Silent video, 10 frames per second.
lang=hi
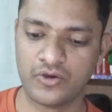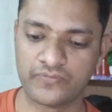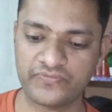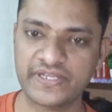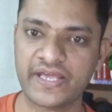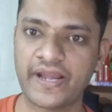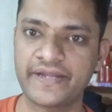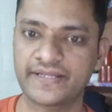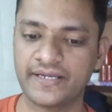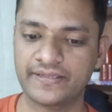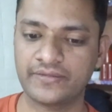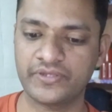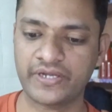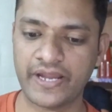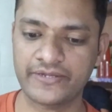और फिर यहाँ राइट कर लेता हूँ
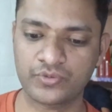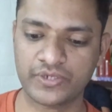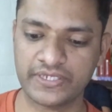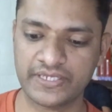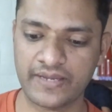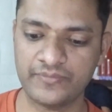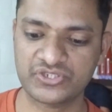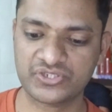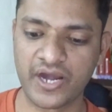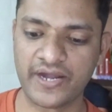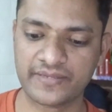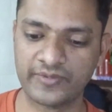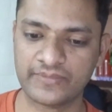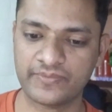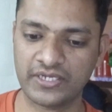ये राइट हो गया ठीक है अब स्टार्ट के
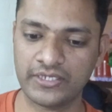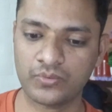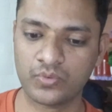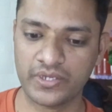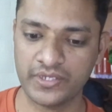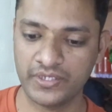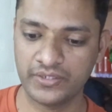बटन पर क्लिक करूँगा